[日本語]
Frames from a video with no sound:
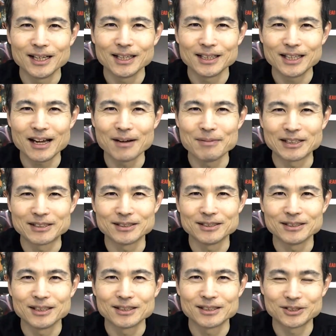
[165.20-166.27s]
ではまず
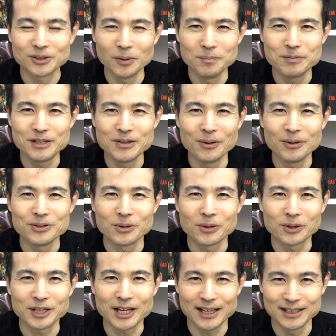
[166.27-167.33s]
ゾンビの予
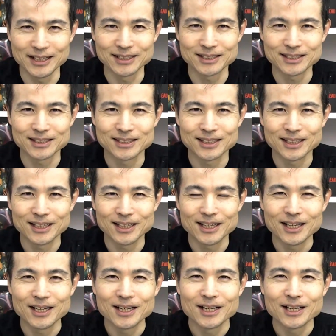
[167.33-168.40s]
告編です。
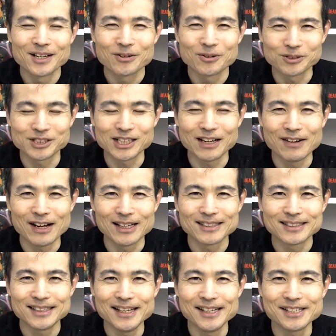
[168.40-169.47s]
こちらは
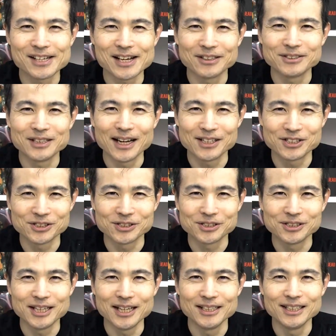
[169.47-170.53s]
1979
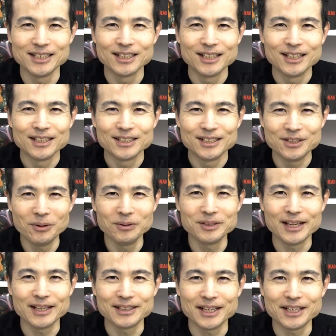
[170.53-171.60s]
年に日本
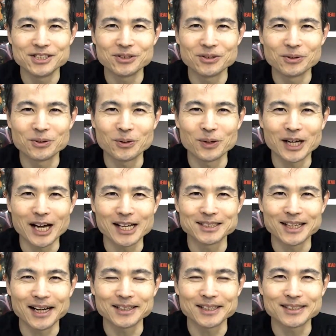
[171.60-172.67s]
で劇場公開さ
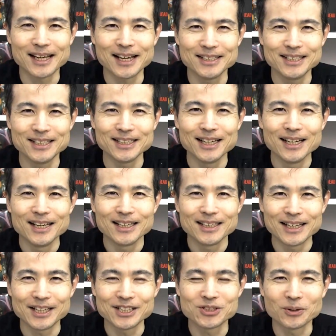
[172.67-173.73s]
れた際に
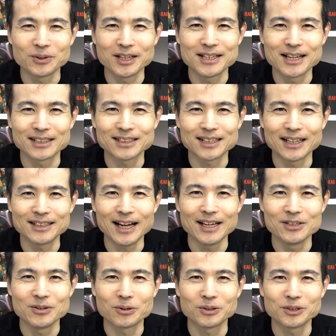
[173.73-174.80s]
劇場で流された
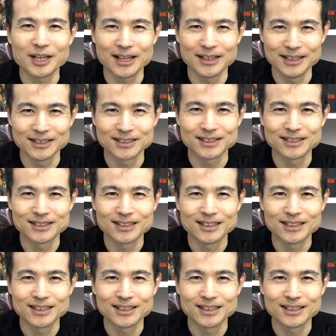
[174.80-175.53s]
予告編です。